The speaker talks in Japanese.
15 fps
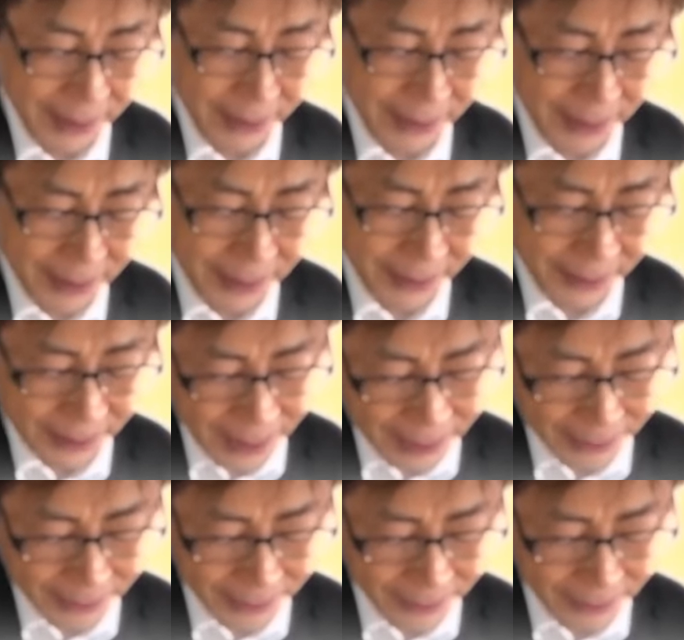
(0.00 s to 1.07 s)
た
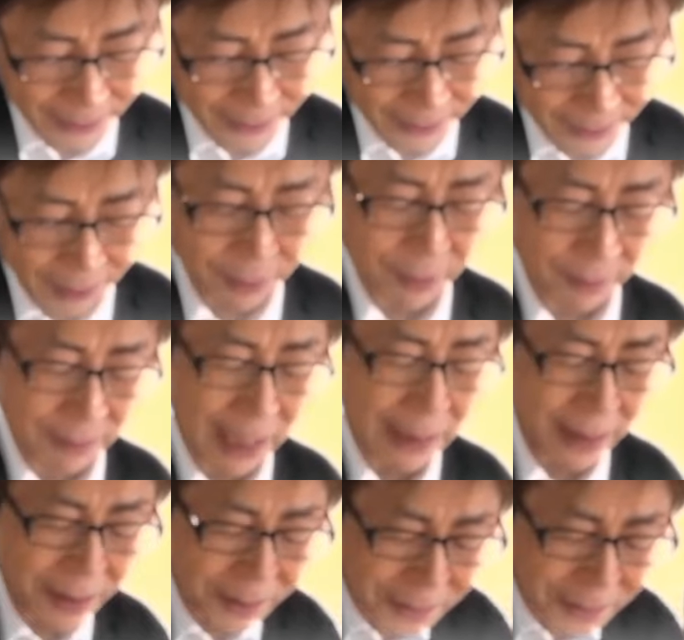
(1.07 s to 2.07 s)
これが